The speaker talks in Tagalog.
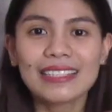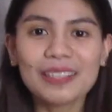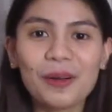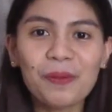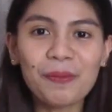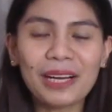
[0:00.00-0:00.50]

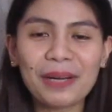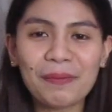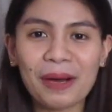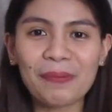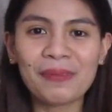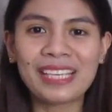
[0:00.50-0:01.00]
So mga
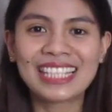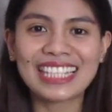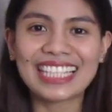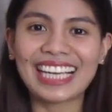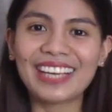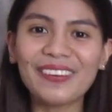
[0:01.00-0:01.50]

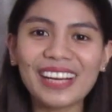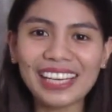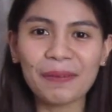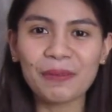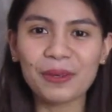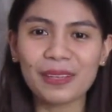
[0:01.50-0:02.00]
mommies, ngayong
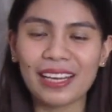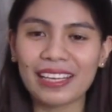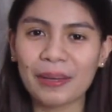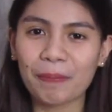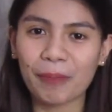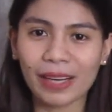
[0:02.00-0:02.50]
alam nyo
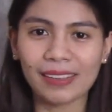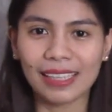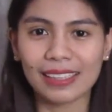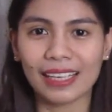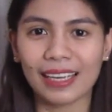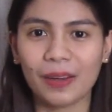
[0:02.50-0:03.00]
na na
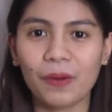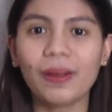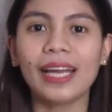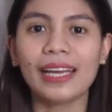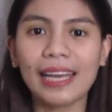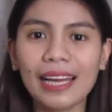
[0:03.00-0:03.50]
pregnant kayo,
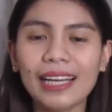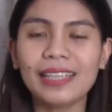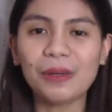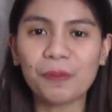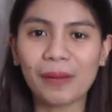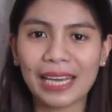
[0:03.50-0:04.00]
kailangan
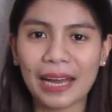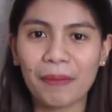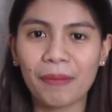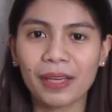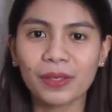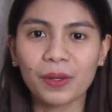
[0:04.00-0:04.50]
nyo
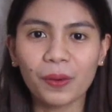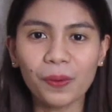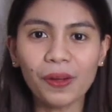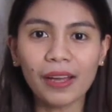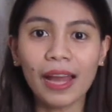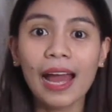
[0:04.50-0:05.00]
malaman
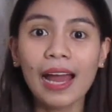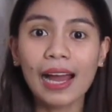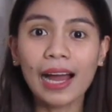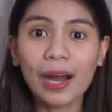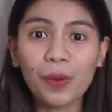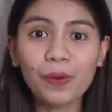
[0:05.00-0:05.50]
kung
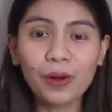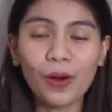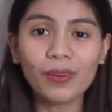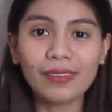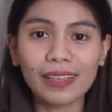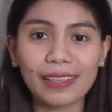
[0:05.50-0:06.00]
how
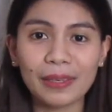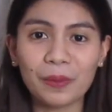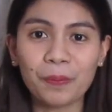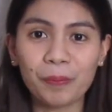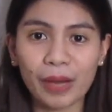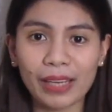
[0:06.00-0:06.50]
long na
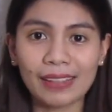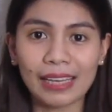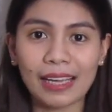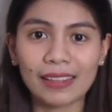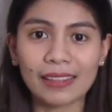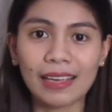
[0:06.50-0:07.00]
kayong
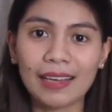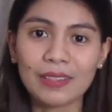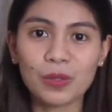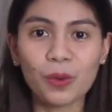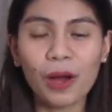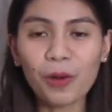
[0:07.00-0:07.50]
pregnant.
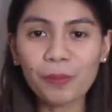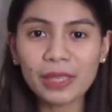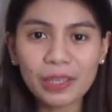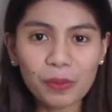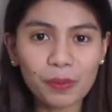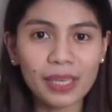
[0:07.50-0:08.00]
So, how
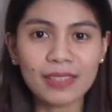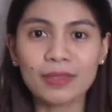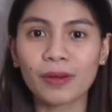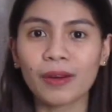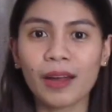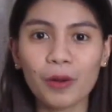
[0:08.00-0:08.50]
many
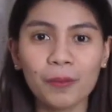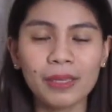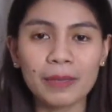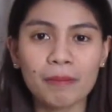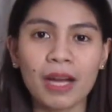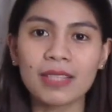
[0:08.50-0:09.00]
weeks or how
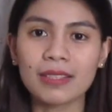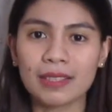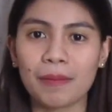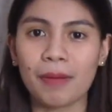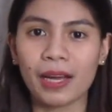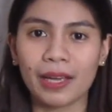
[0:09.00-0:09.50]
many months
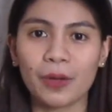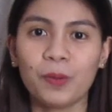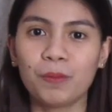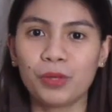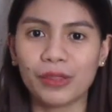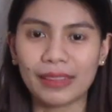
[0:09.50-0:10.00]
na ba kayong
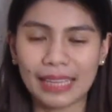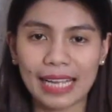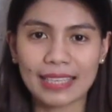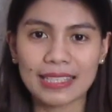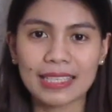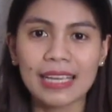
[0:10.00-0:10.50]

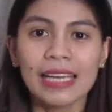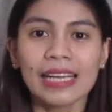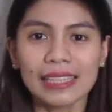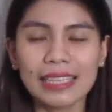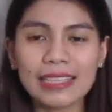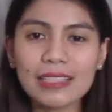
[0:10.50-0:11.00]
buntis?
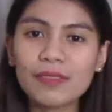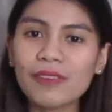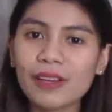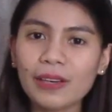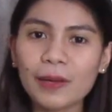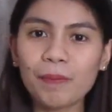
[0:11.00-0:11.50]
That is
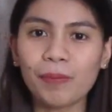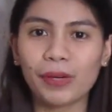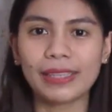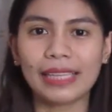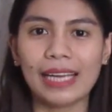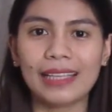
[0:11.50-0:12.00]
very
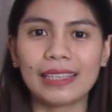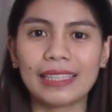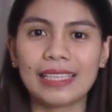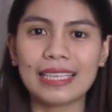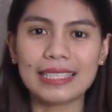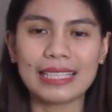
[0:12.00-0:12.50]
important
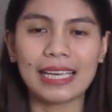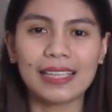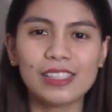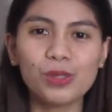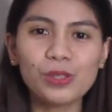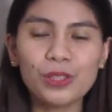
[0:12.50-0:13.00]

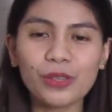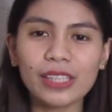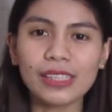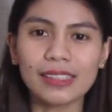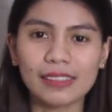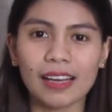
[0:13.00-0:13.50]
kasi dun yung
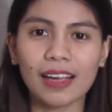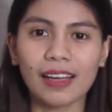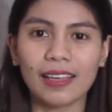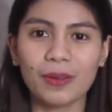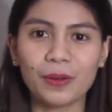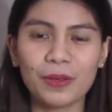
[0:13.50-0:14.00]
itatrack
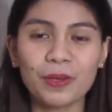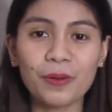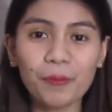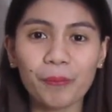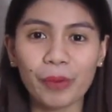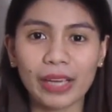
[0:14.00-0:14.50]
ngayon
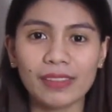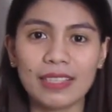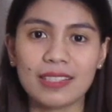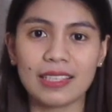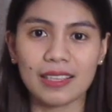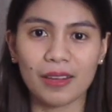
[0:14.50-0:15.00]
yung
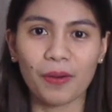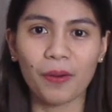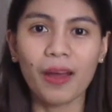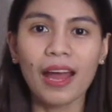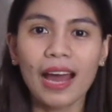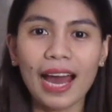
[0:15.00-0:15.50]
pregnancy nyo.
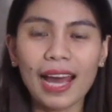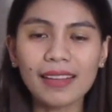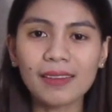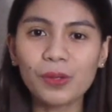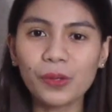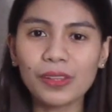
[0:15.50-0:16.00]

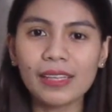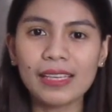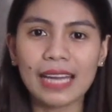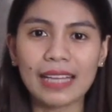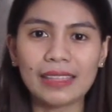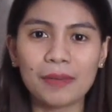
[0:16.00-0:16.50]
At dun
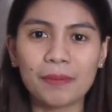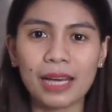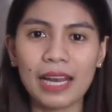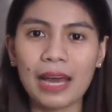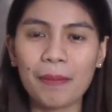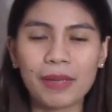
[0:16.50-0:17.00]
din natin
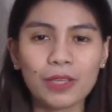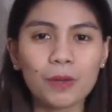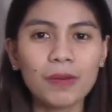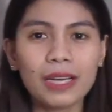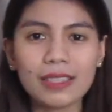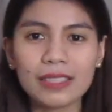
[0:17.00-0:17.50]
malalaman
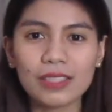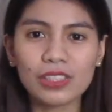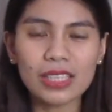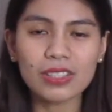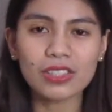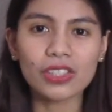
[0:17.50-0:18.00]
yung mga
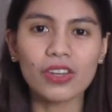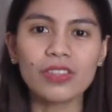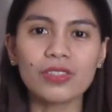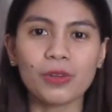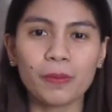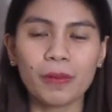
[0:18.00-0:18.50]

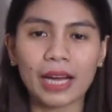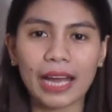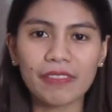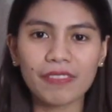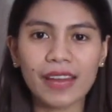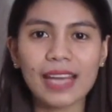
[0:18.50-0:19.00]
suggestions or mga
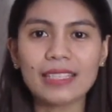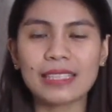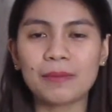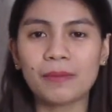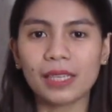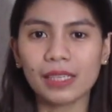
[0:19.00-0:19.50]
advice
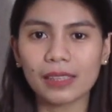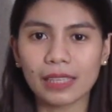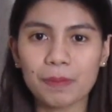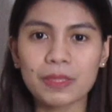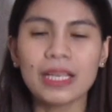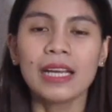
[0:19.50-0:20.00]
and mga
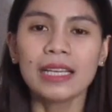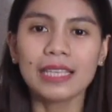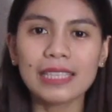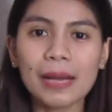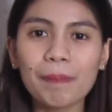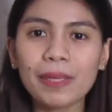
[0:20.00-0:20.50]
tips
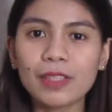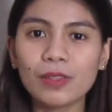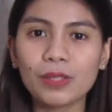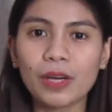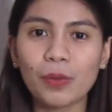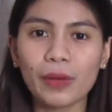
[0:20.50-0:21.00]
na dapat
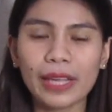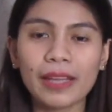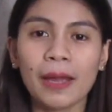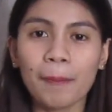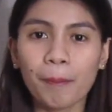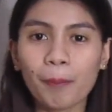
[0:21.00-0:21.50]
nyong gawin
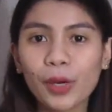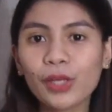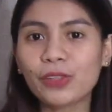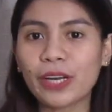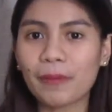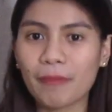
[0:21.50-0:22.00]

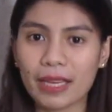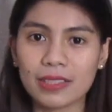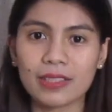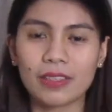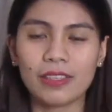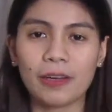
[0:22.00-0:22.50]
per
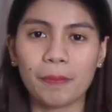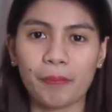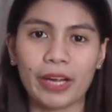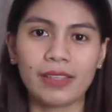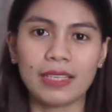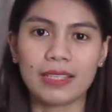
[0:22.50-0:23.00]
trimester ng
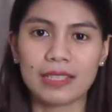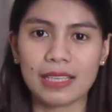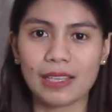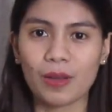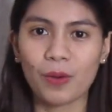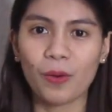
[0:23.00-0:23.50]
pregnancy
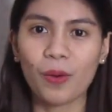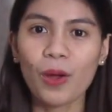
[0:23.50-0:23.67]
nyo.